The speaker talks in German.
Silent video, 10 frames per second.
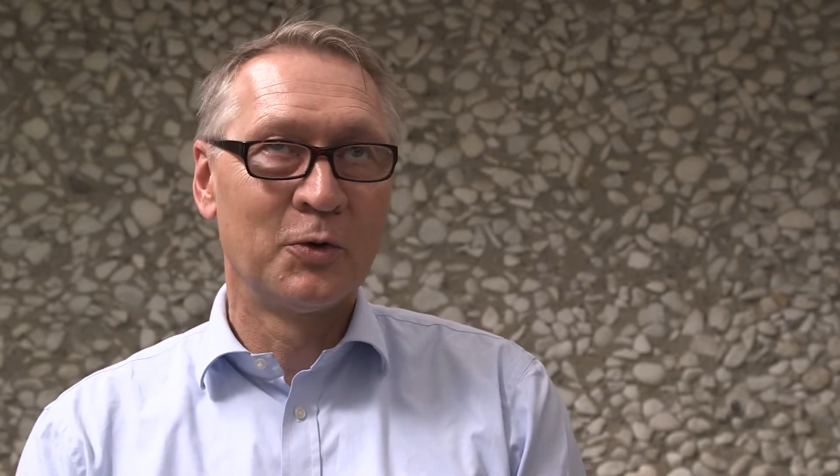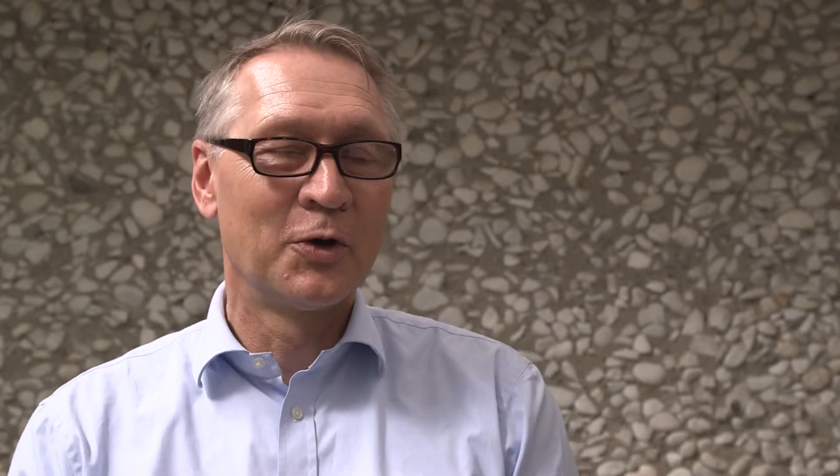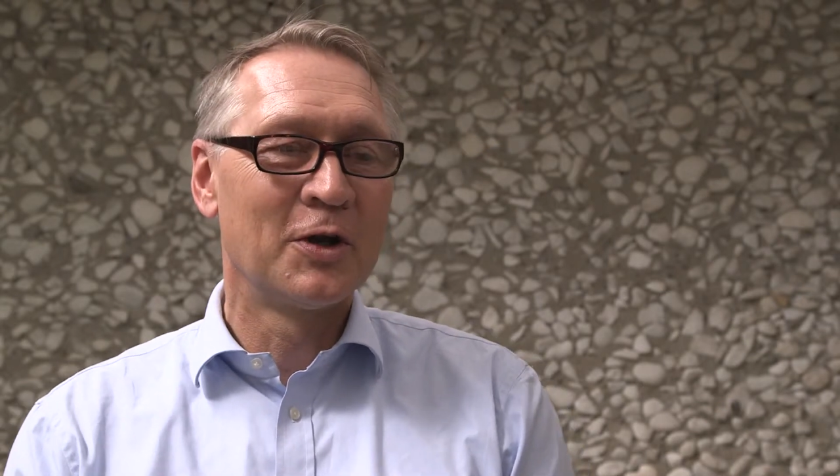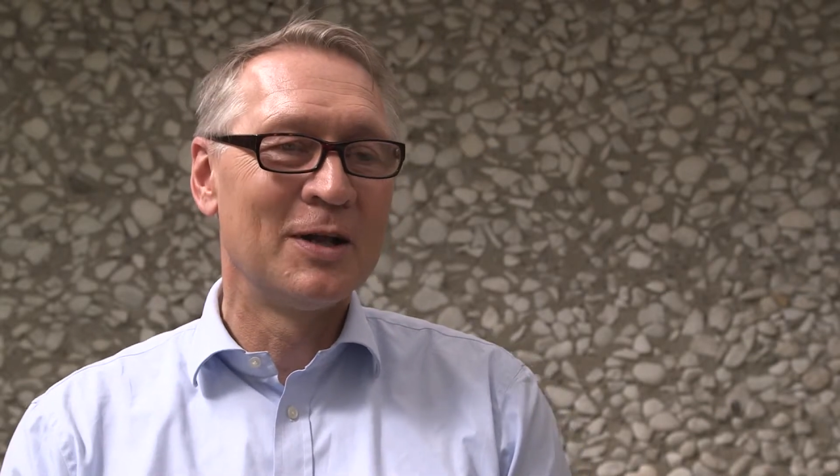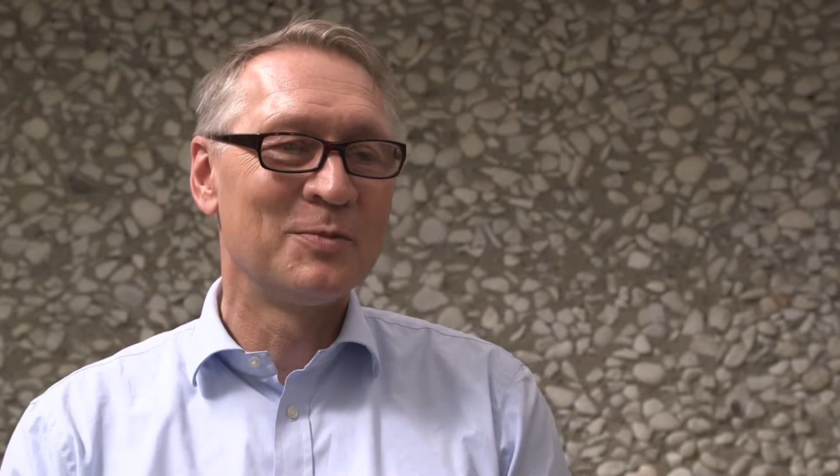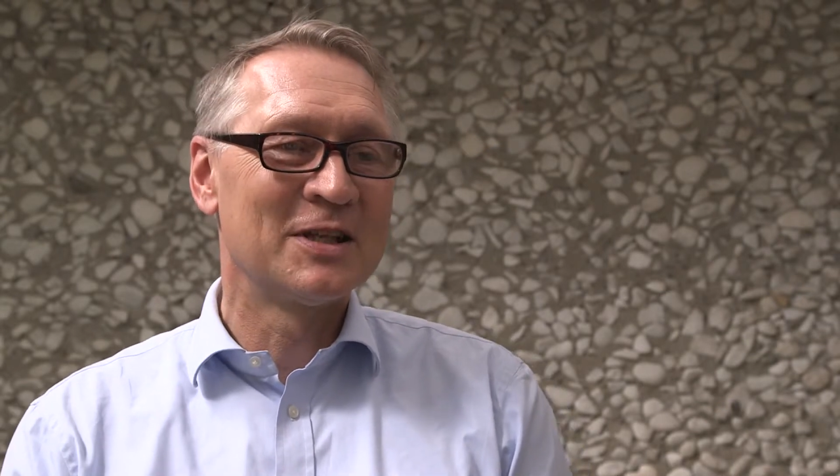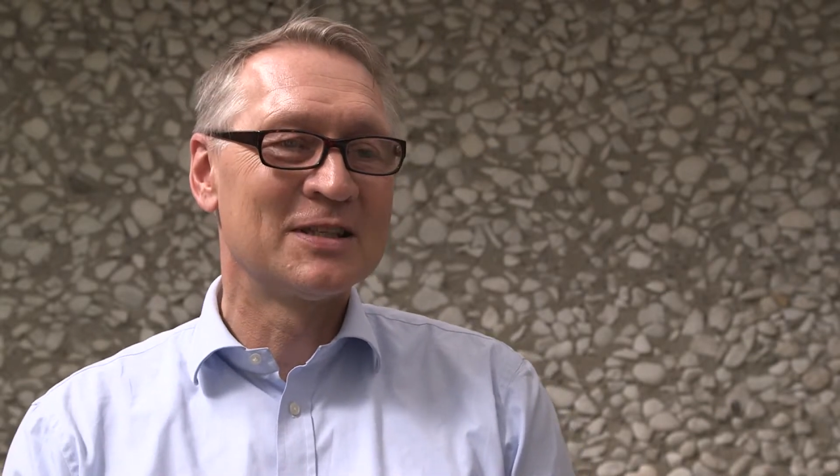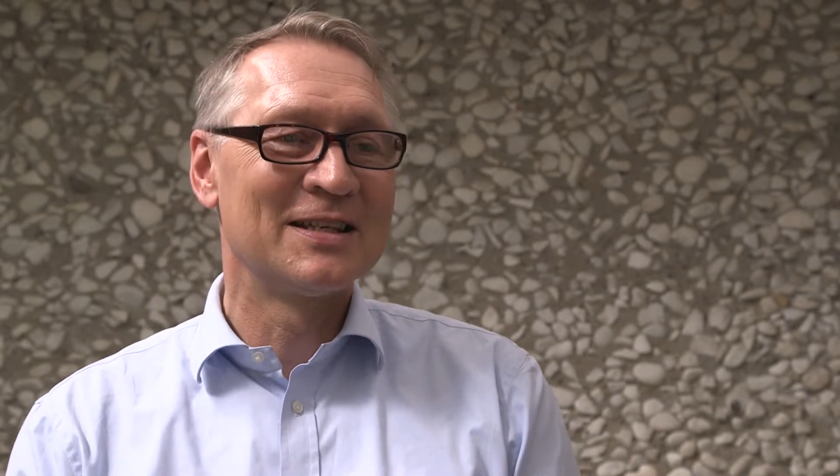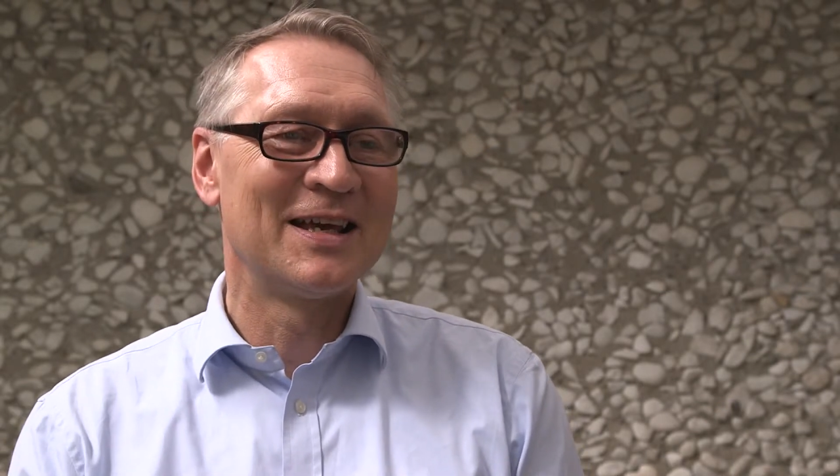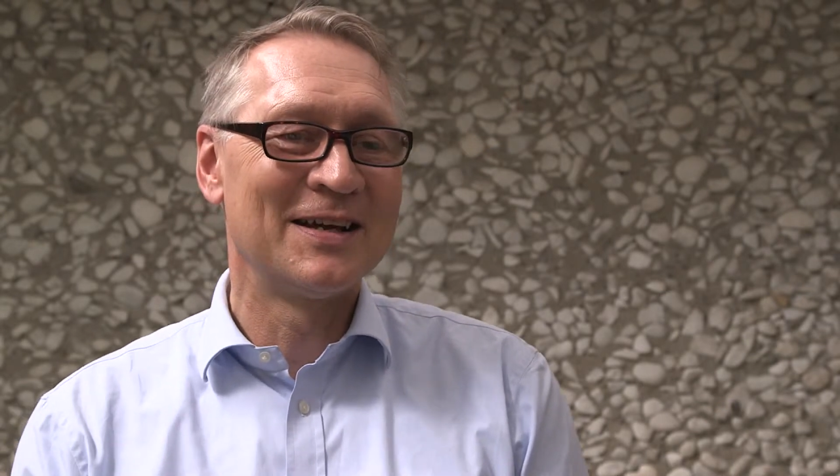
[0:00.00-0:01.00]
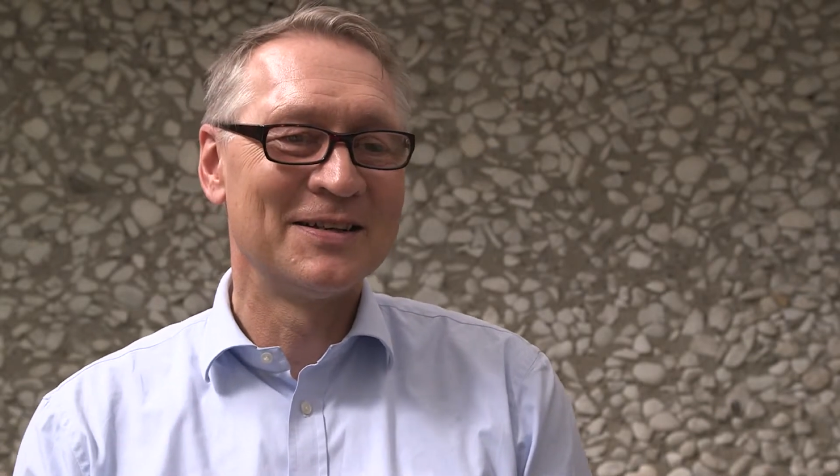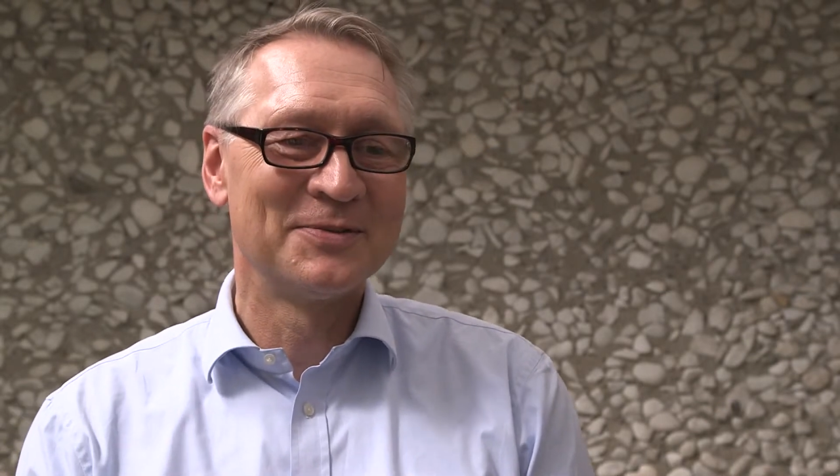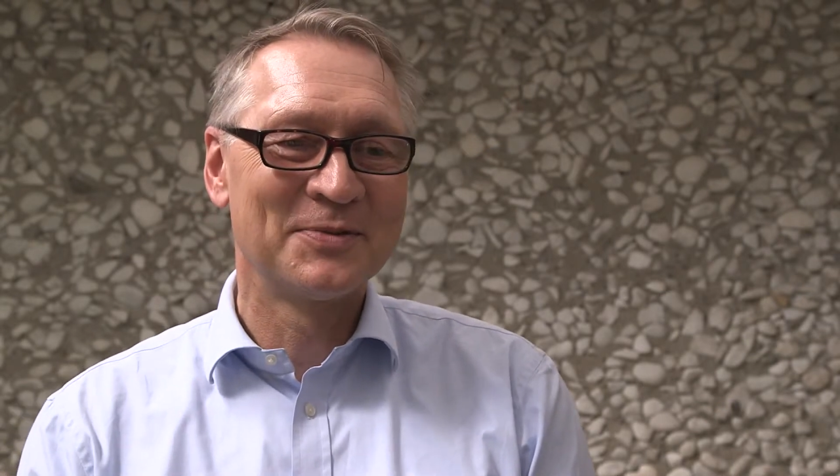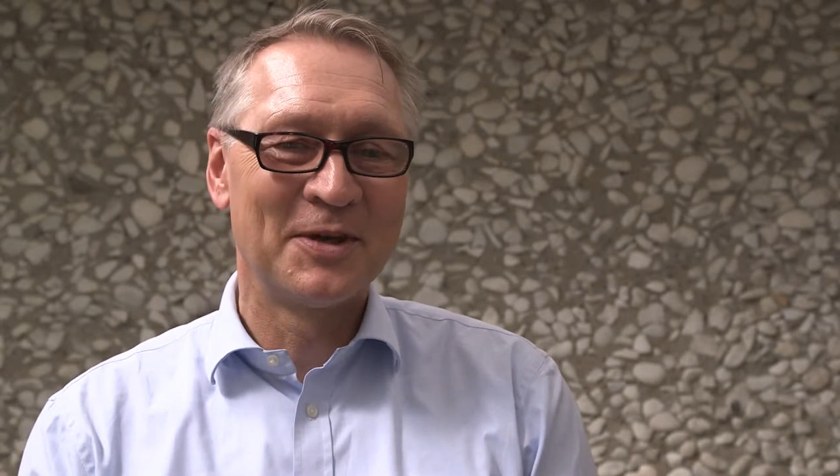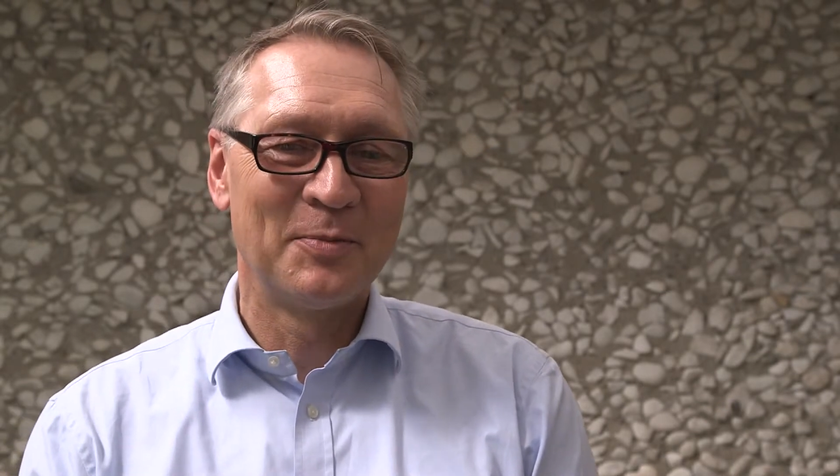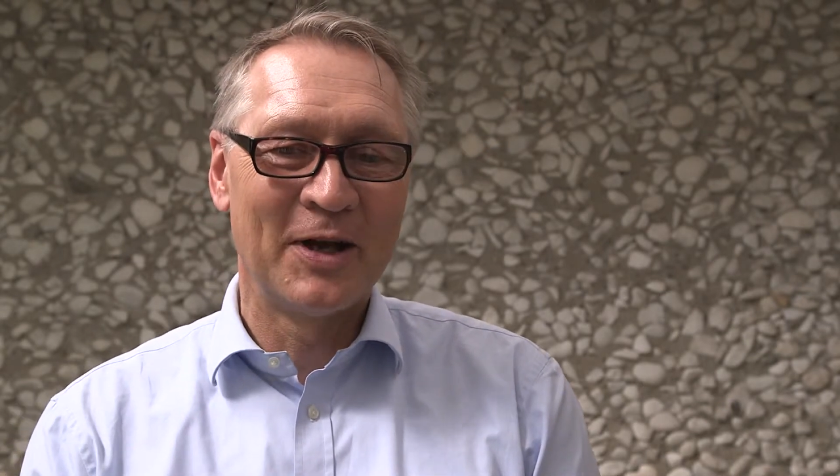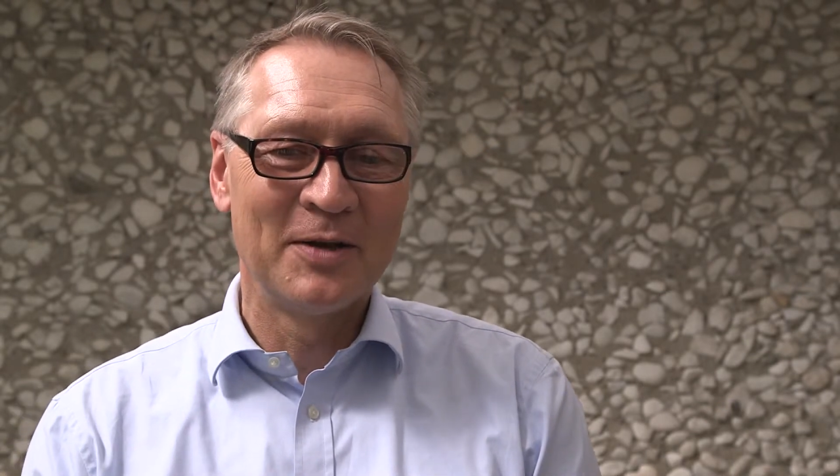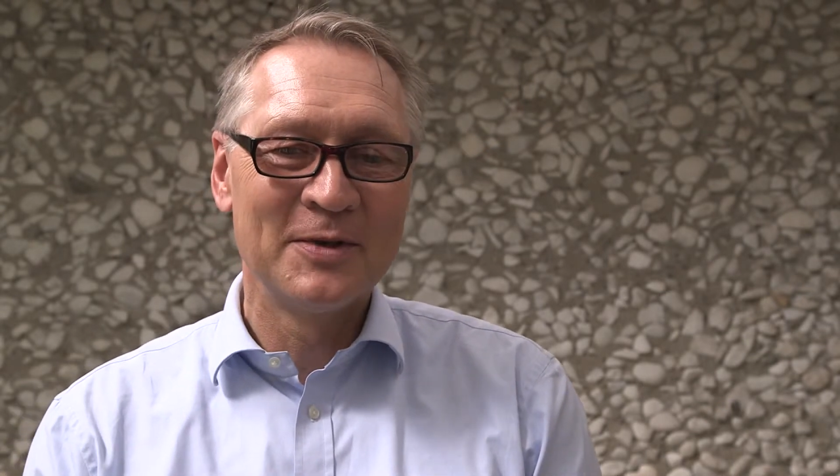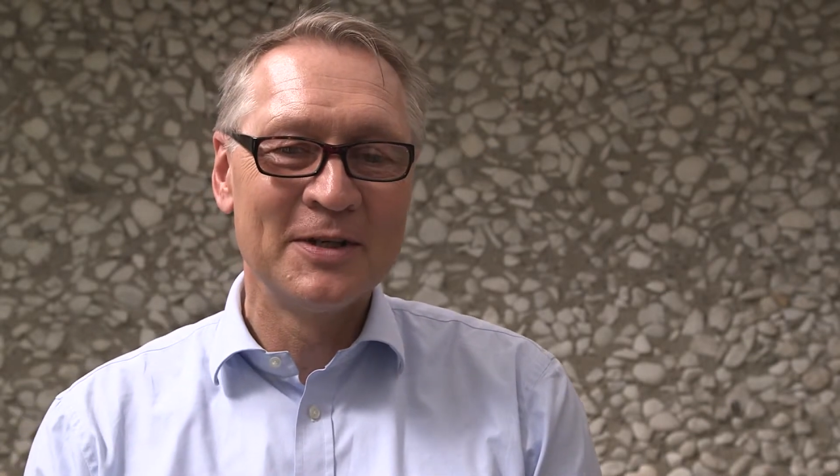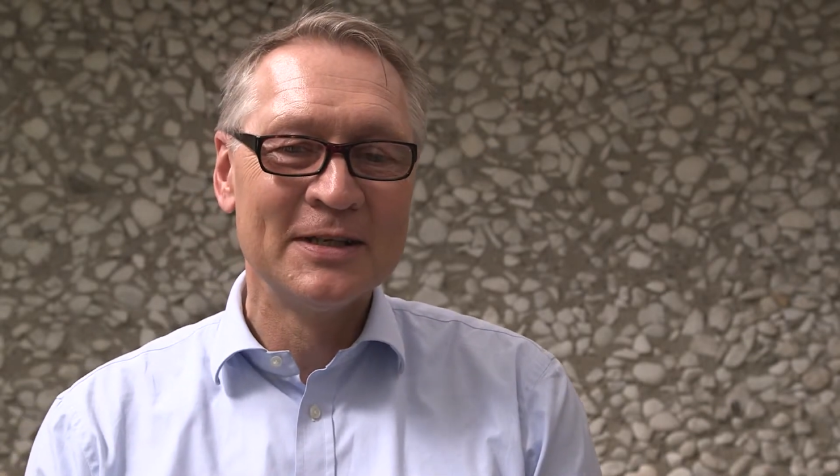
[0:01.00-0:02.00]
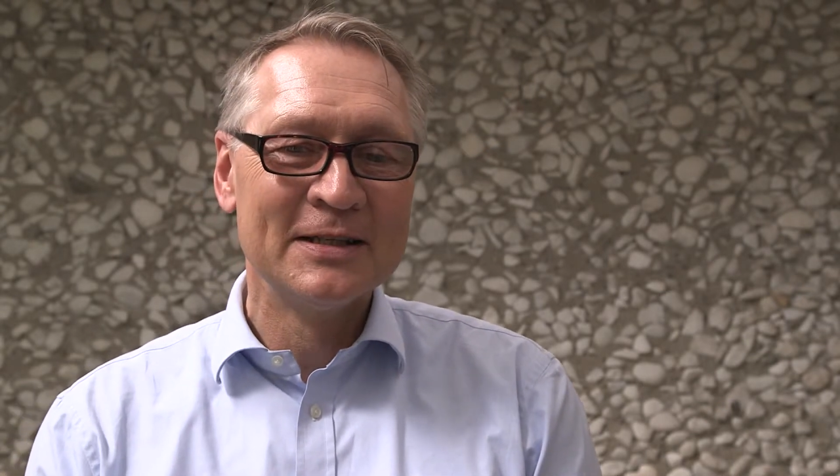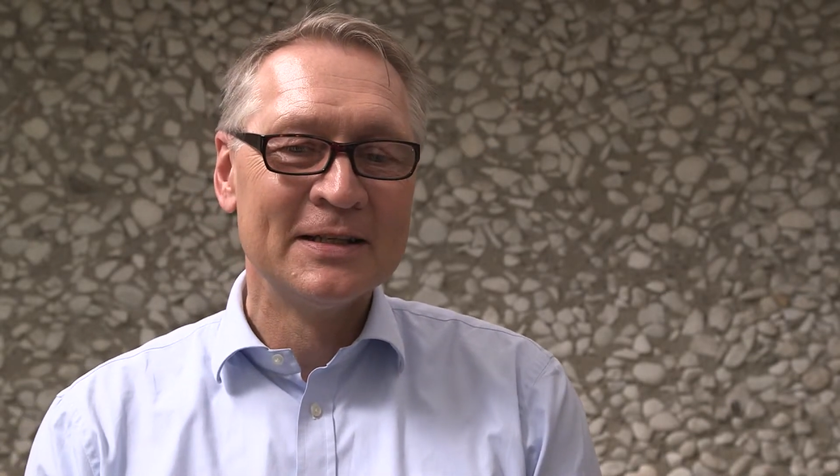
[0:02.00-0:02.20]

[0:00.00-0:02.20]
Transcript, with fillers: neuneinhalb der zehn Jahre dabei bin.